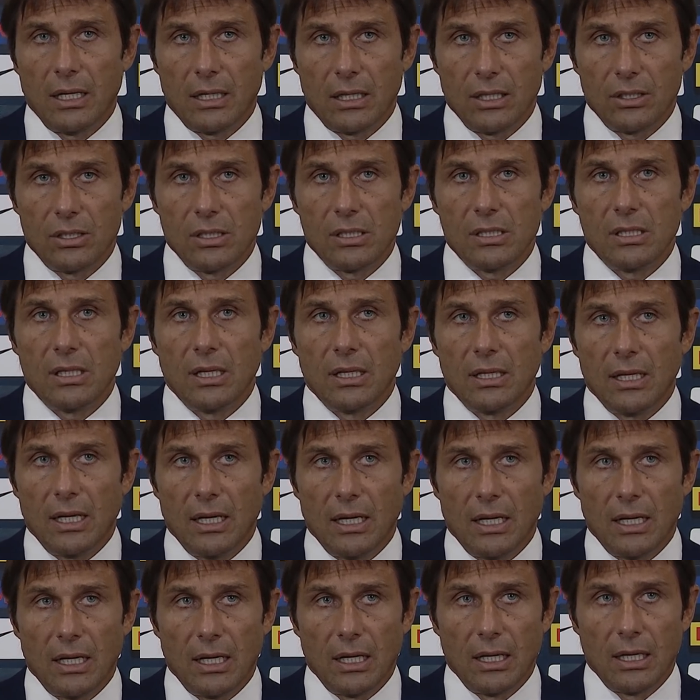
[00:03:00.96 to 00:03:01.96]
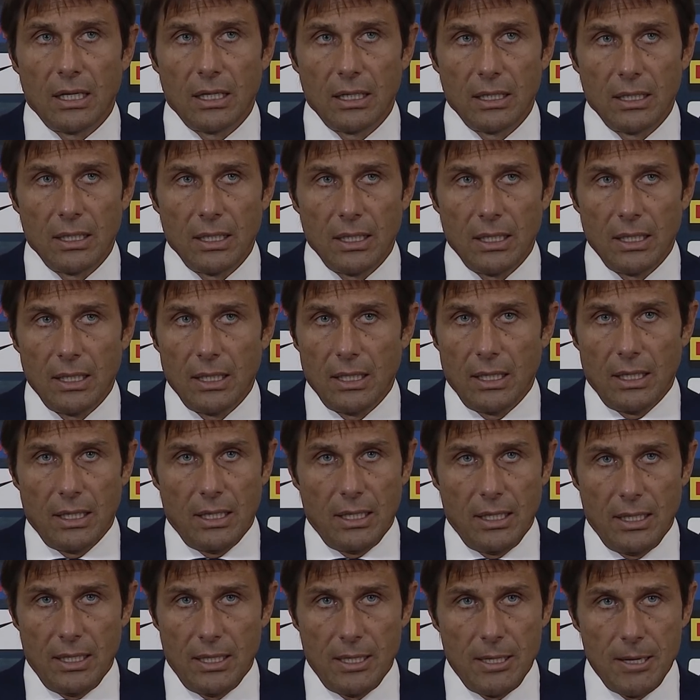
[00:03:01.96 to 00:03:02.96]
che ci sia da,
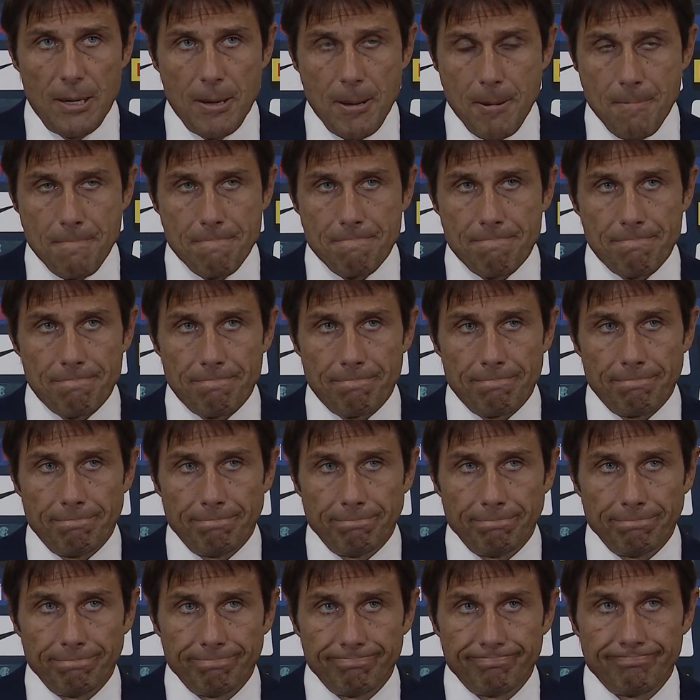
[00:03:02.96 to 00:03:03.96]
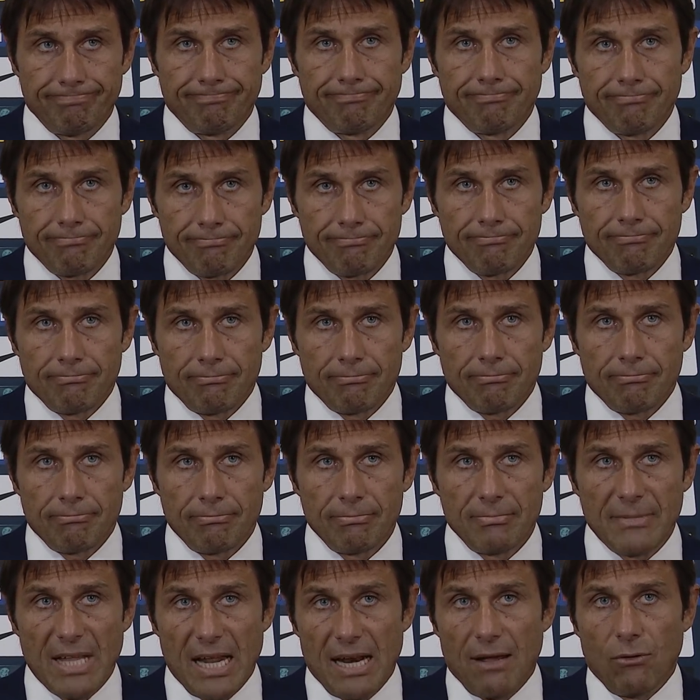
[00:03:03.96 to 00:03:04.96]
ehm,
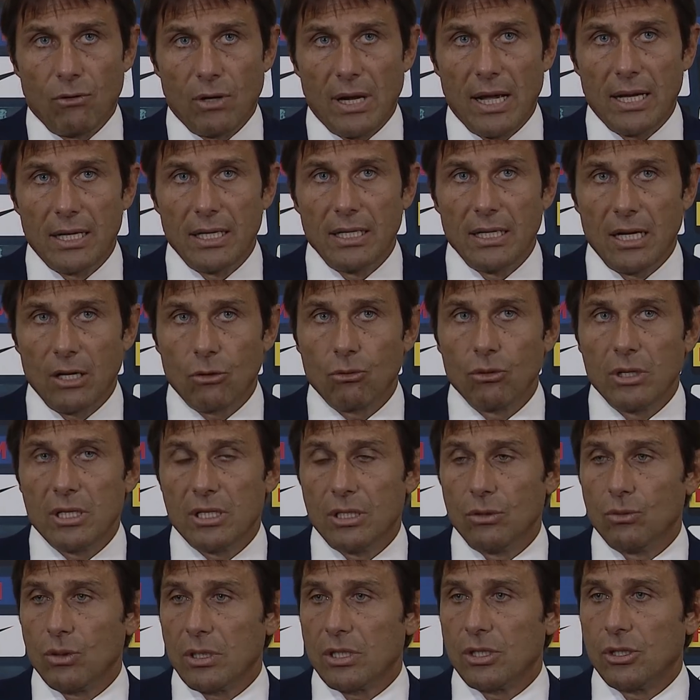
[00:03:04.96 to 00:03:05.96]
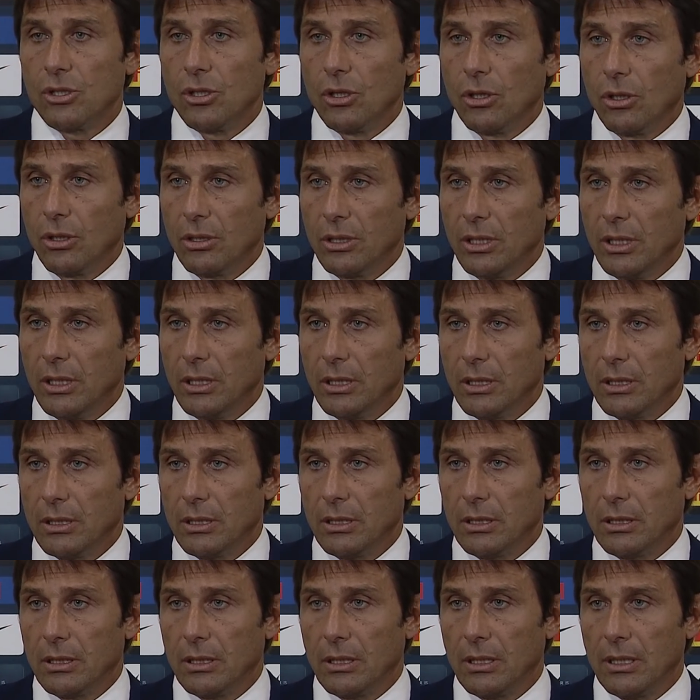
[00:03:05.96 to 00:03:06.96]
da lavorare in alcune situazioni
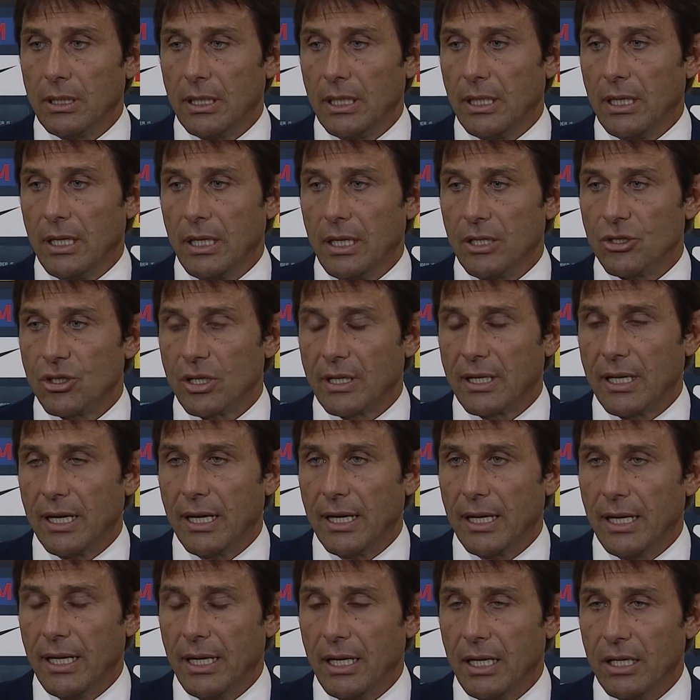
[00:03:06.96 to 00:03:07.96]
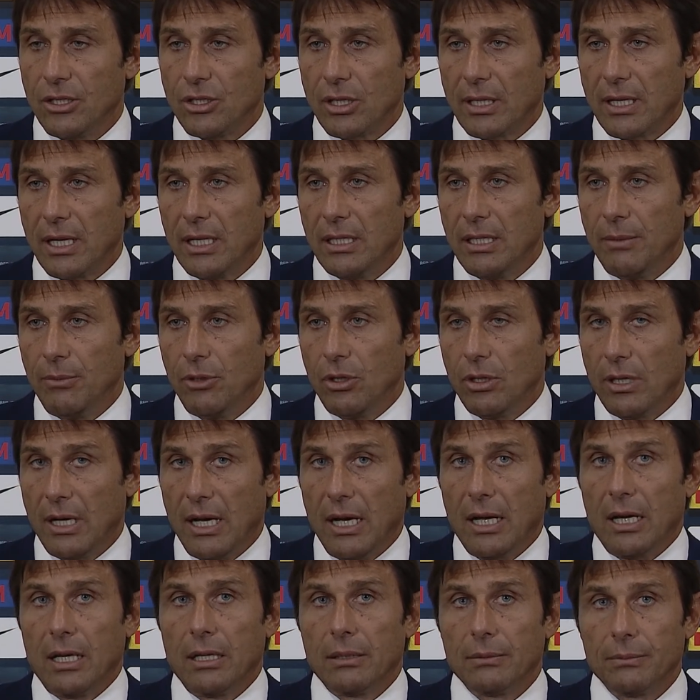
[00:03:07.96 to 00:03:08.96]
eh, e, cercare, e, cercare, di
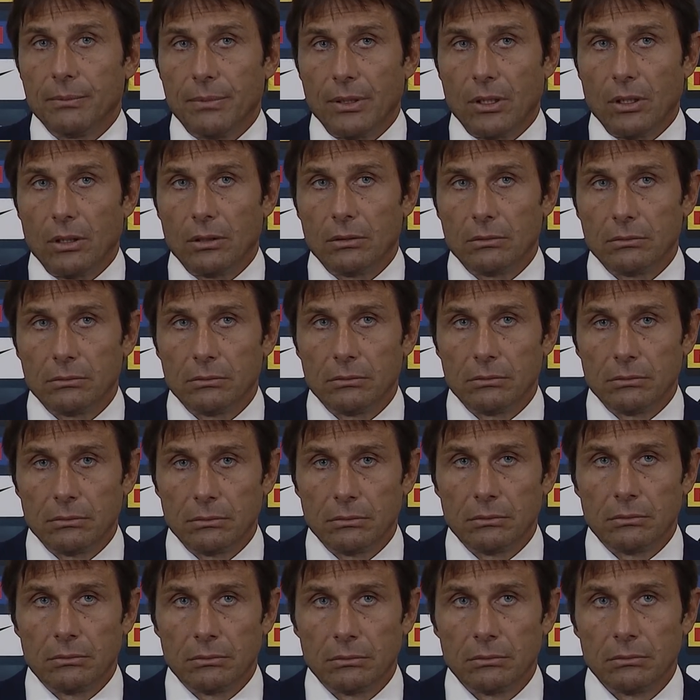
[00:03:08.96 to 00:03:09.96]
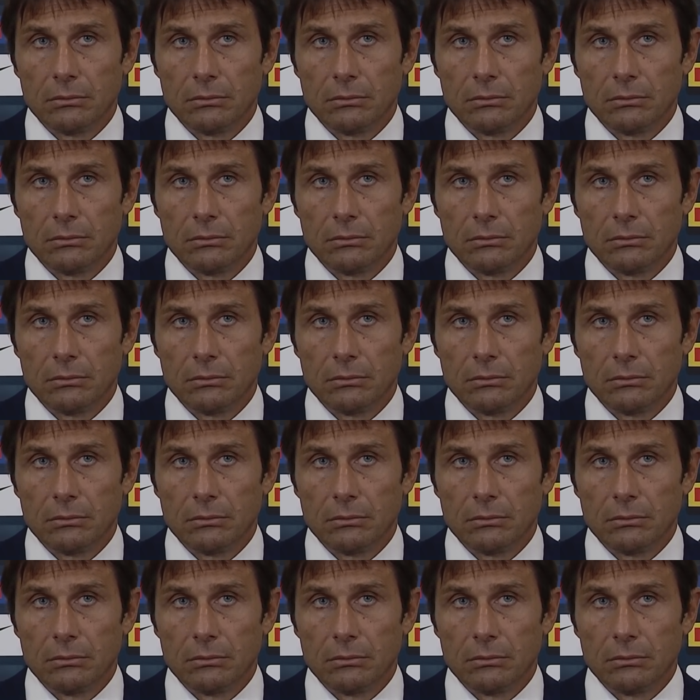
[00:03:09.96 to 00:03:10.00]
migliorare, però... Mh, mm,